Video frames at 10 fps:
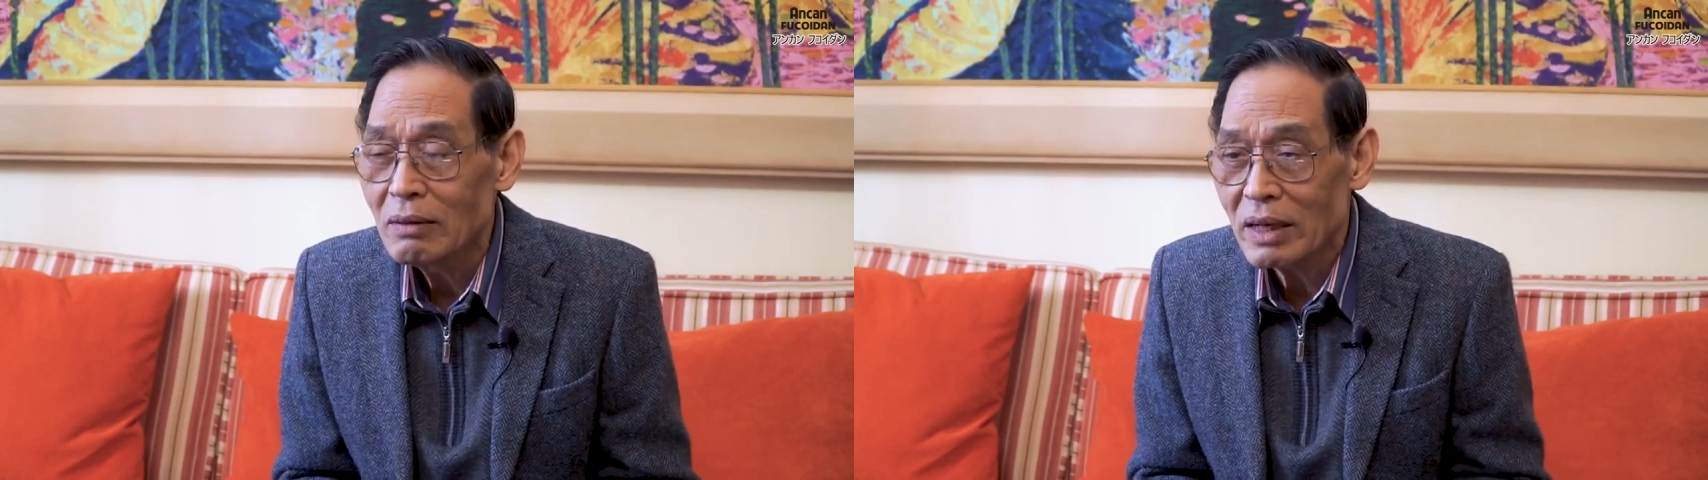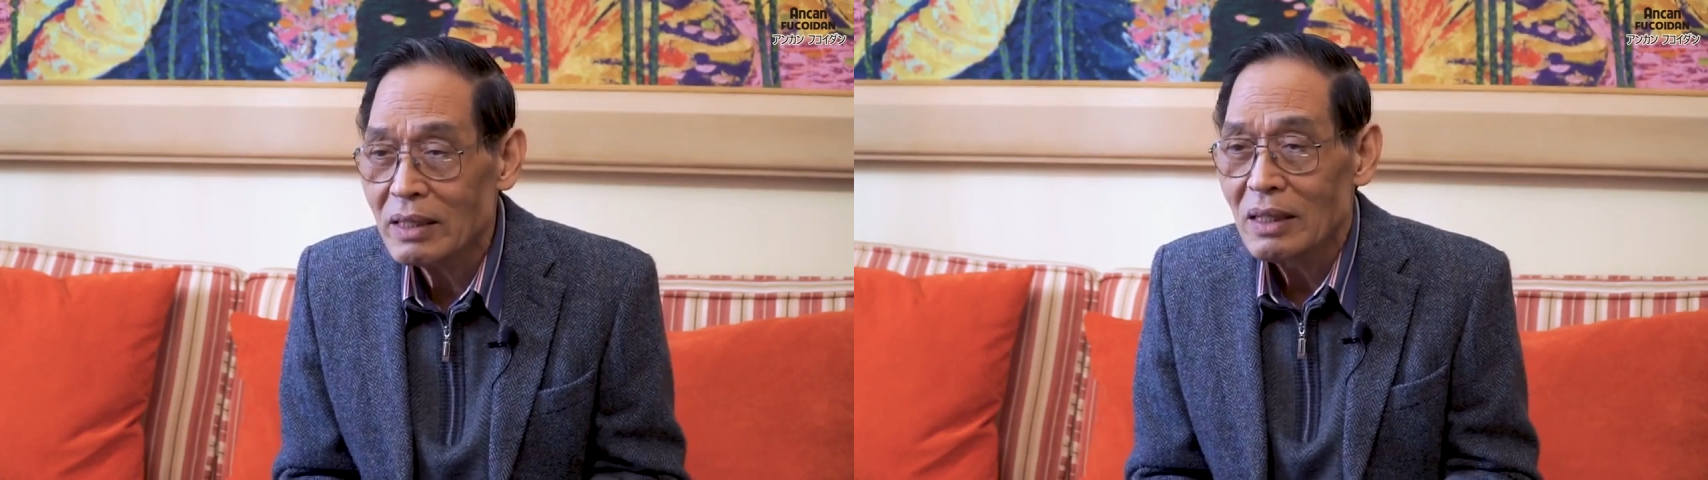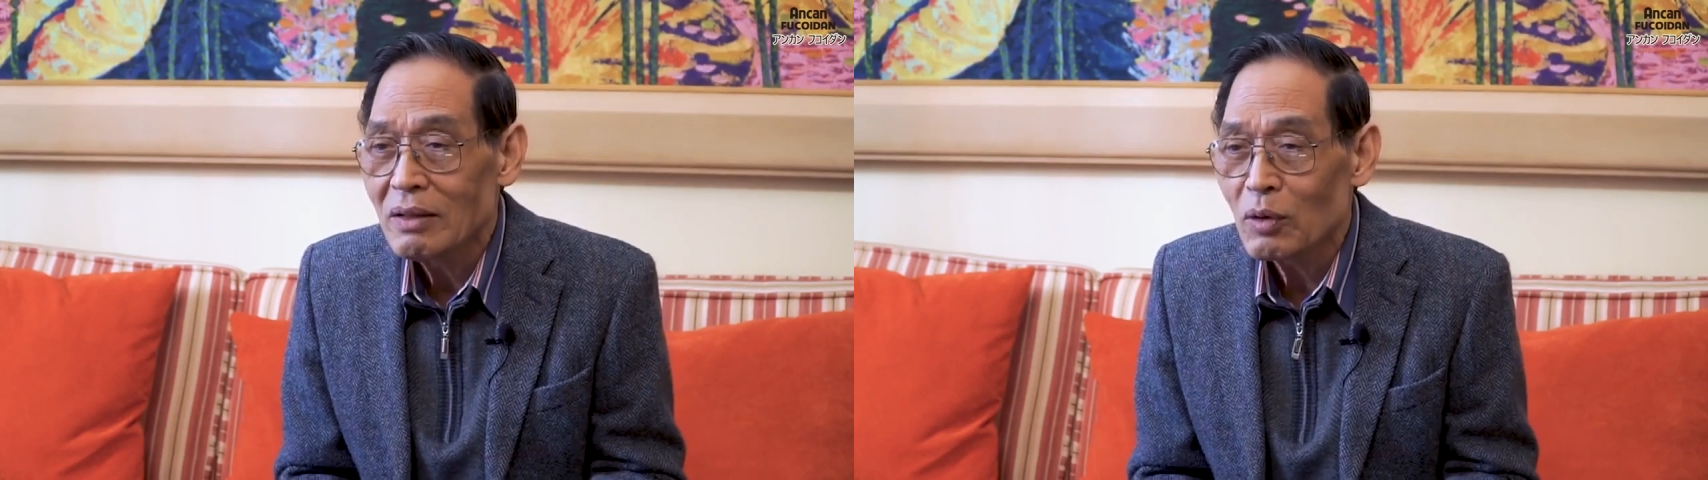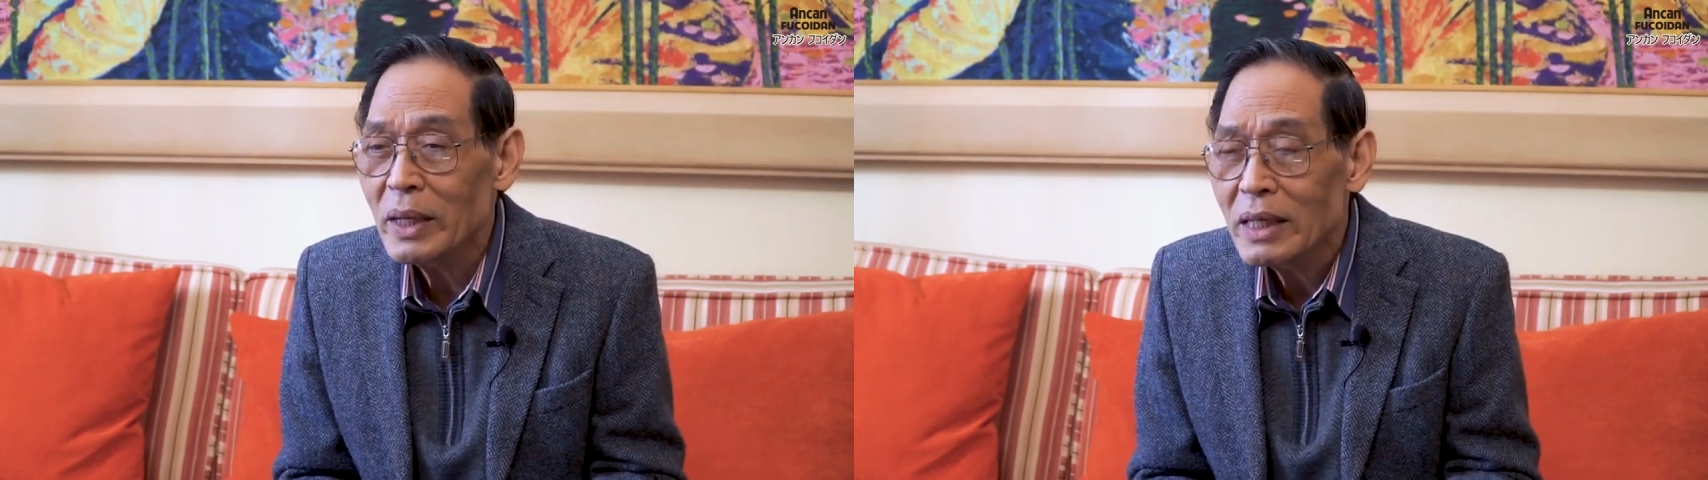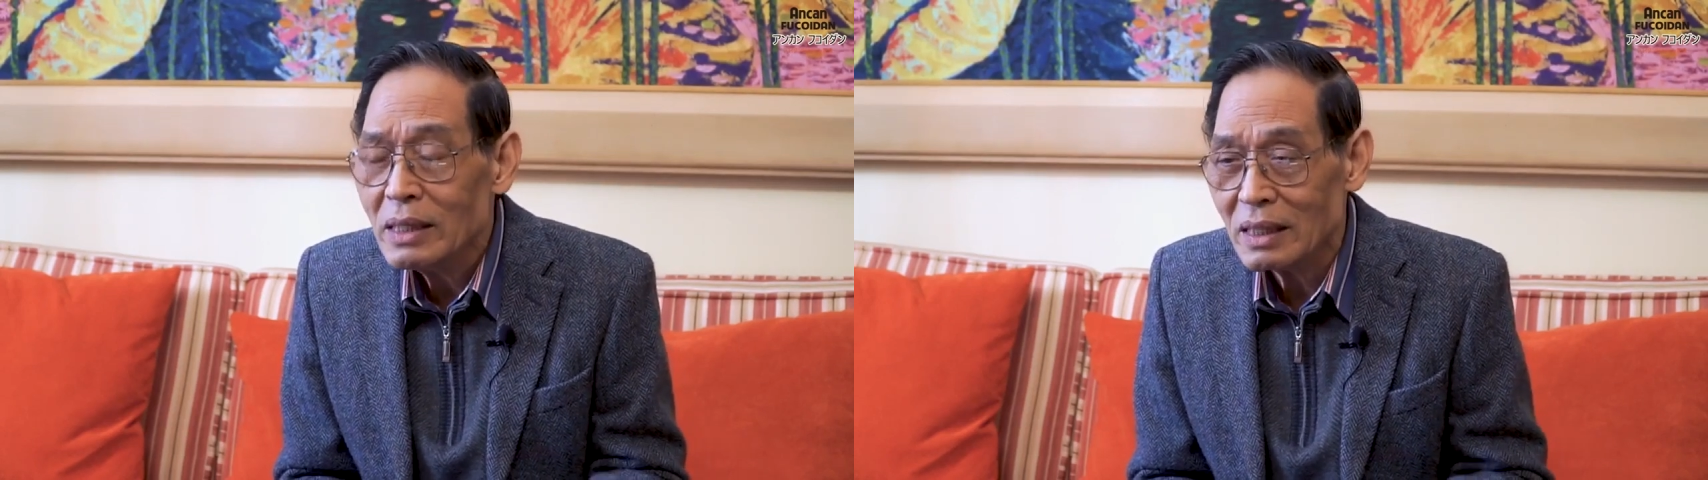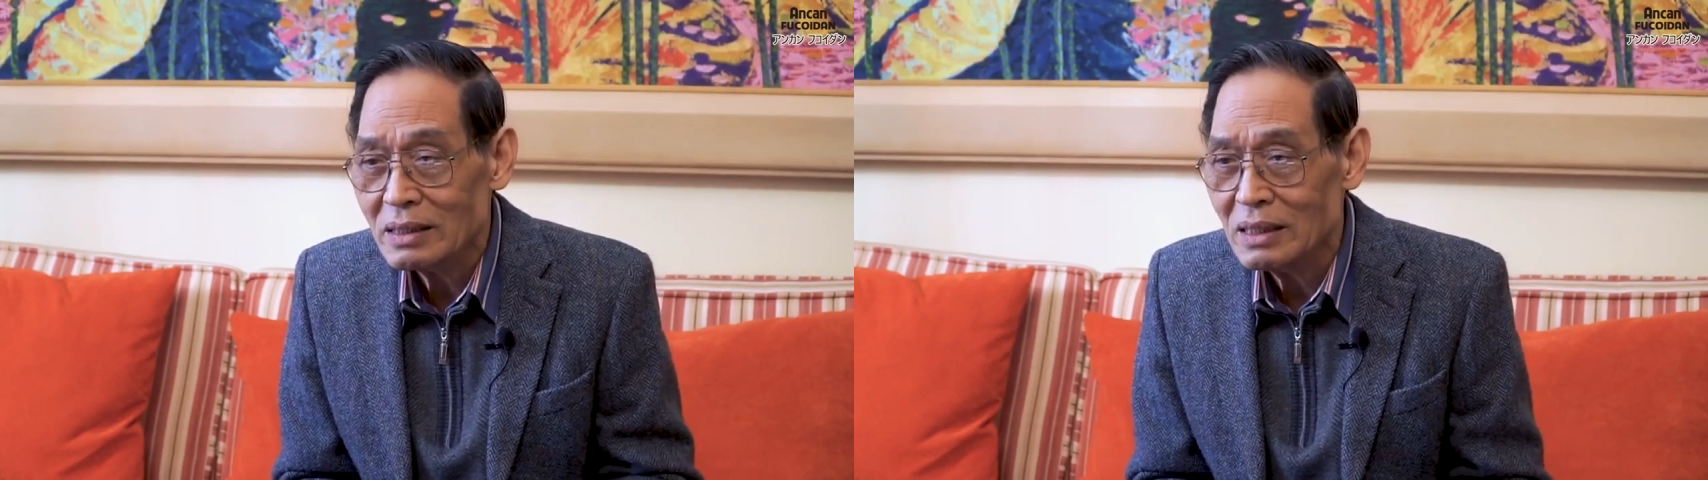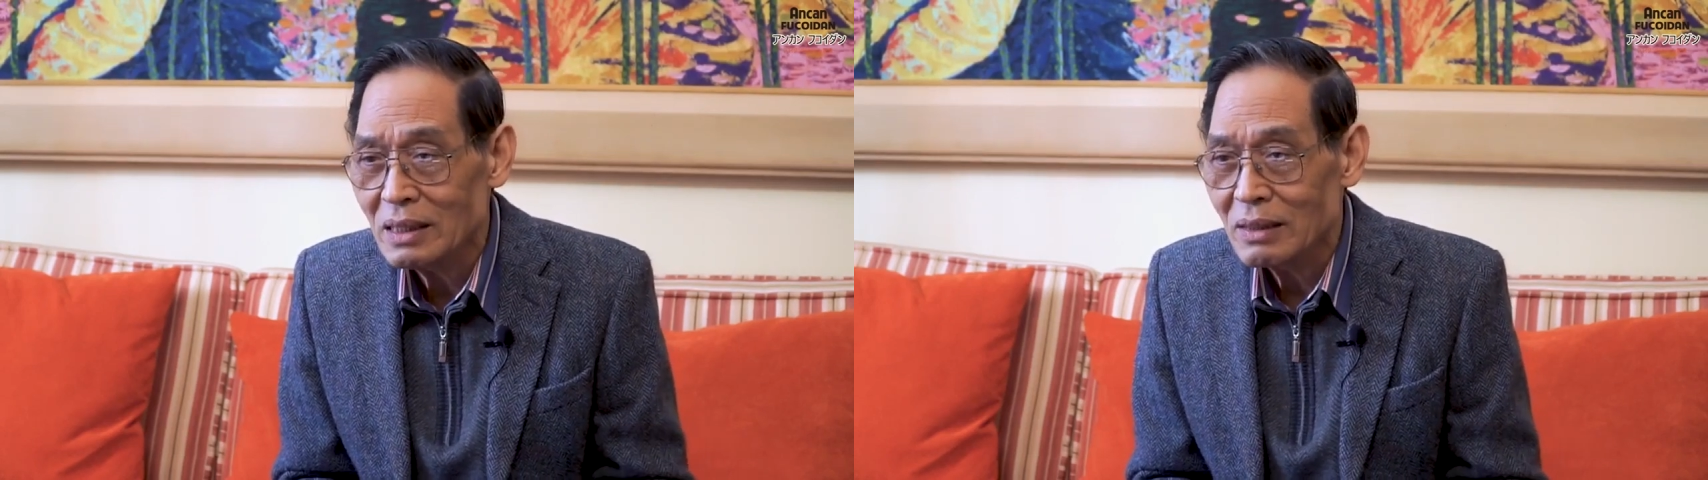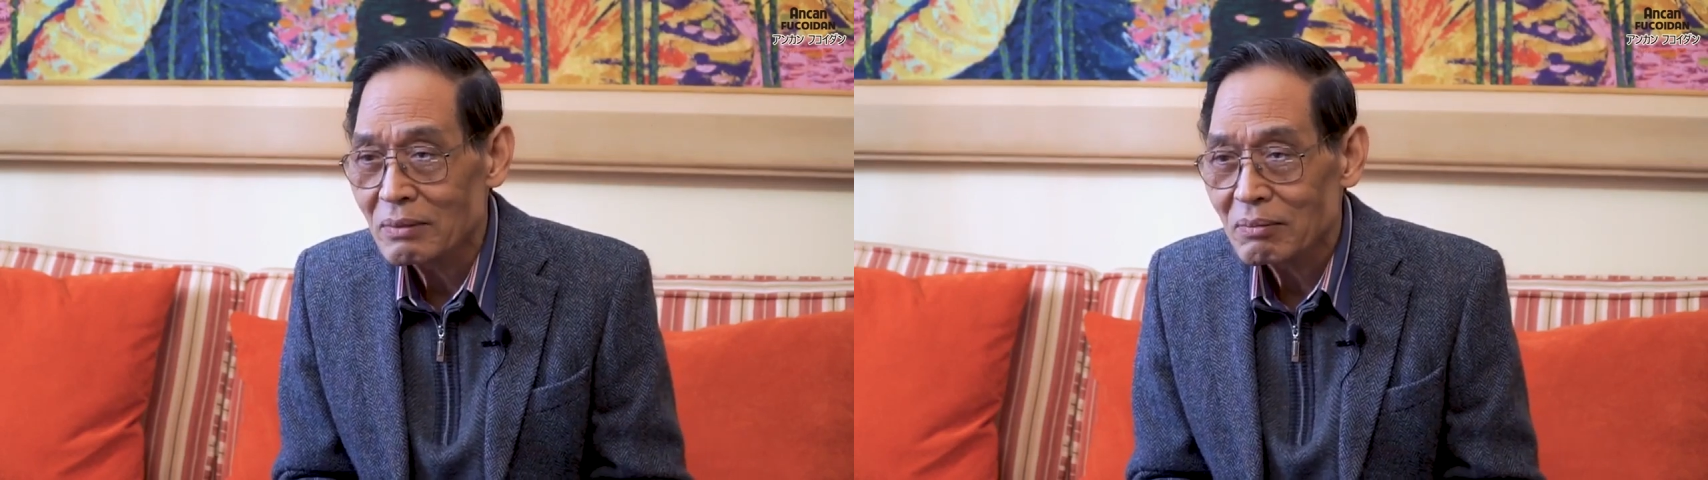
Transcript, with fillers: vậy khuyên là gì